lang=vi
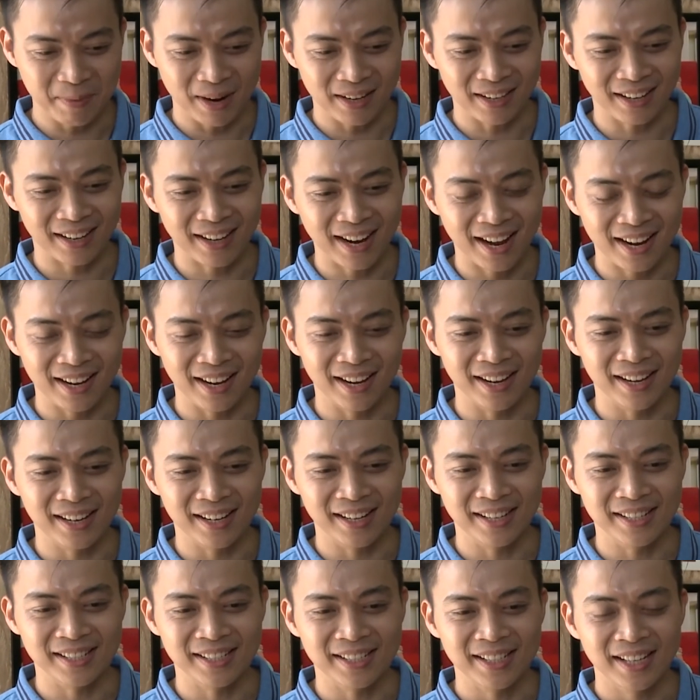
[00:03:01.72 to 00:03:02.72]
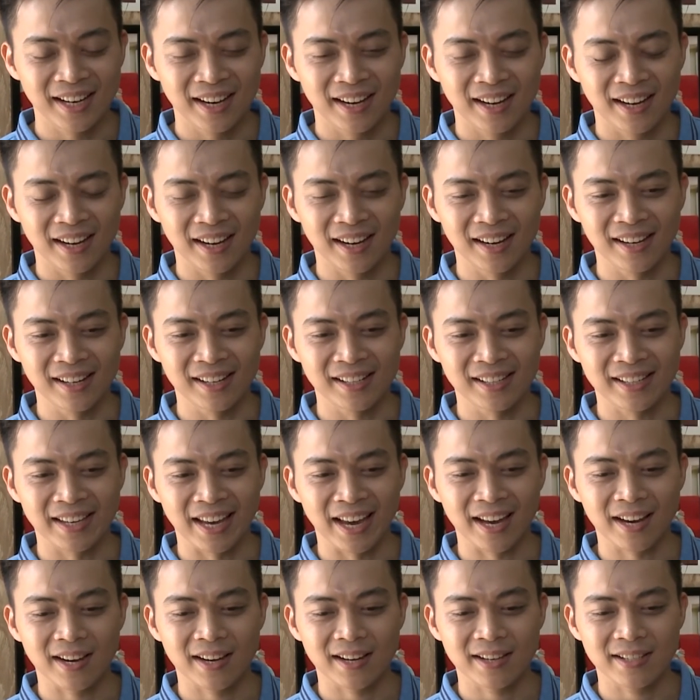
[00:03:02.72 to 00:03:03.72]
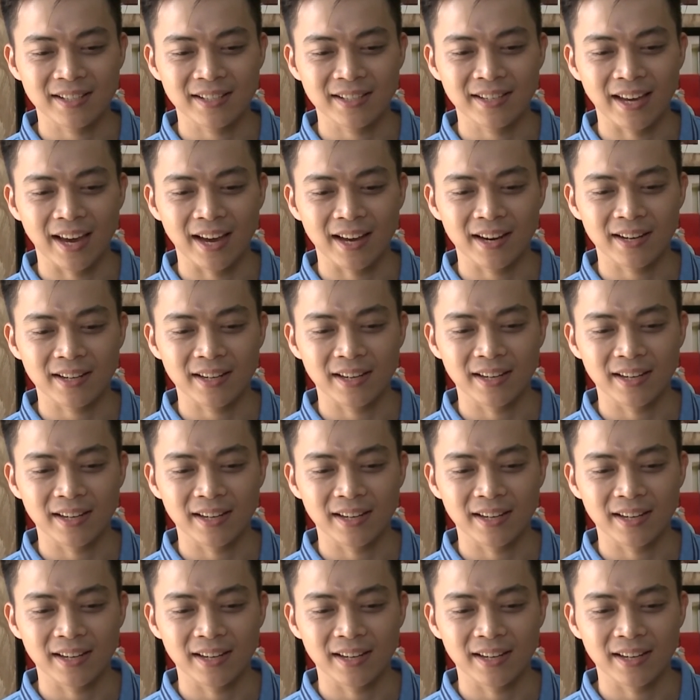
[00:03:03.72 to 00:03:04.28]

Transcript: mà thật ra là à, nhã nhã